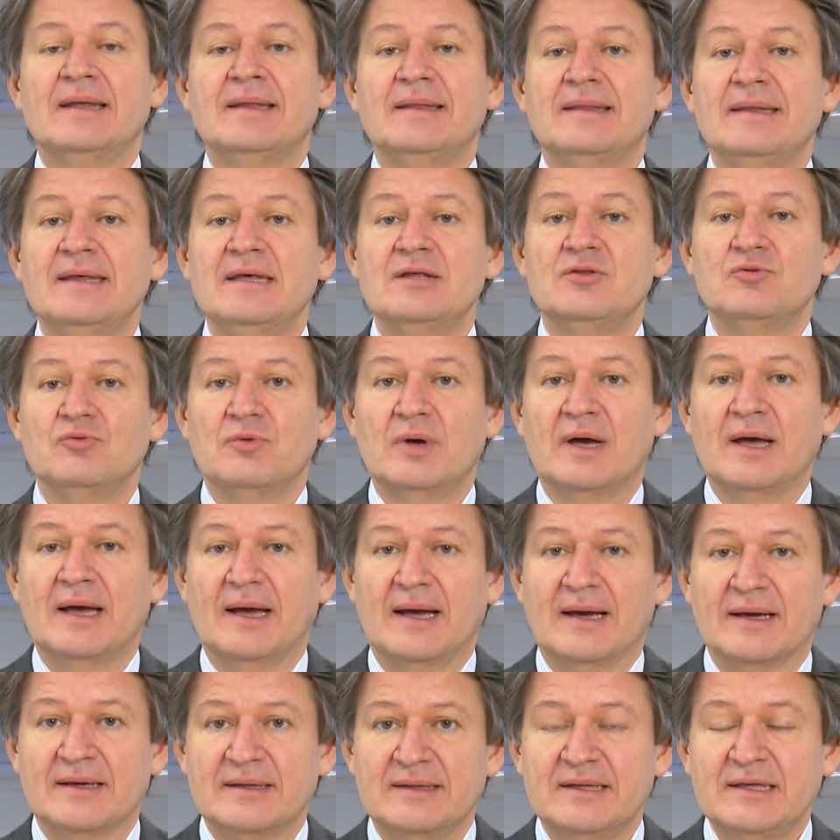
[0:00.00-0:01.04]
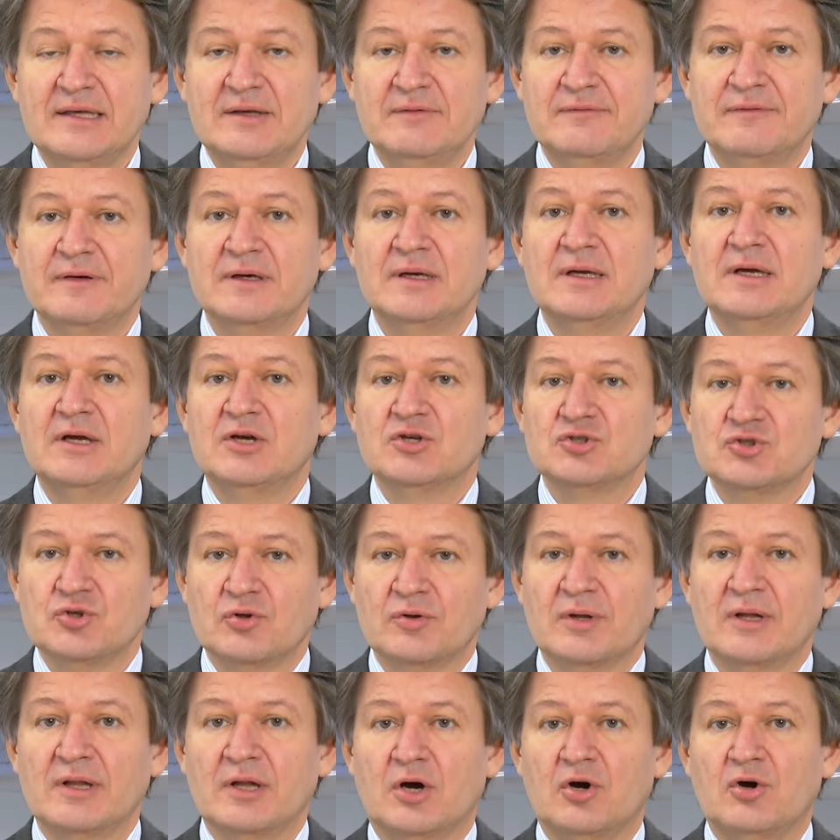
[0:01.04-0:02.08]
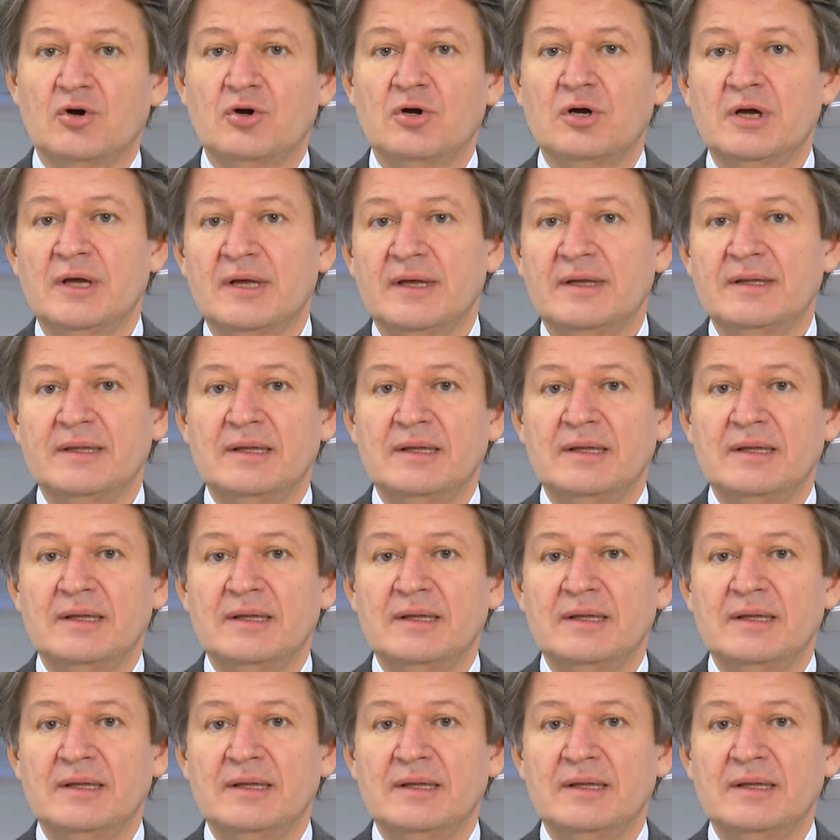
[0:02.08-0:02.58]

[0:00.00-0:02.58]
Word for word: nicht nur aktiver, sondern auch